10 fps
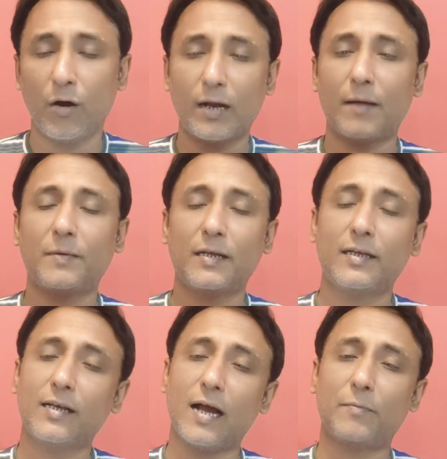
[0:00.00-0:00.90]
और आप
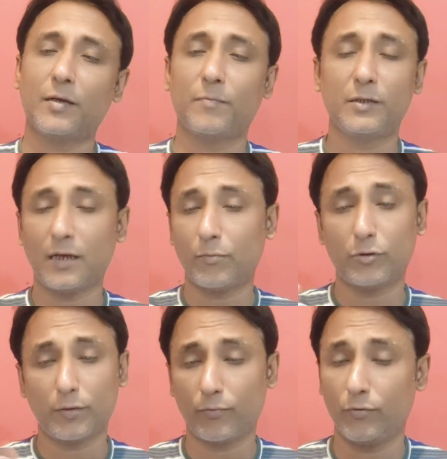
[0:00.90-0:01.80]
कहते हैं कि आपकी पिच
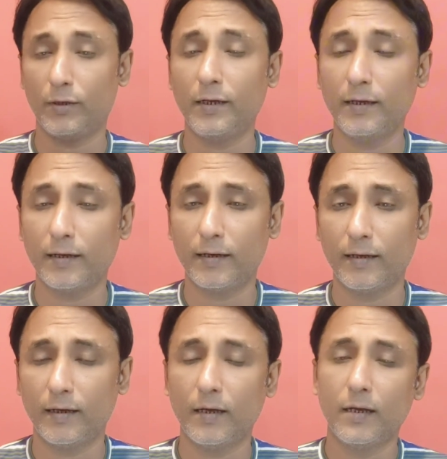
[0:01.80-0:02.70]
आपको सपोर्ट नहीं कर रही है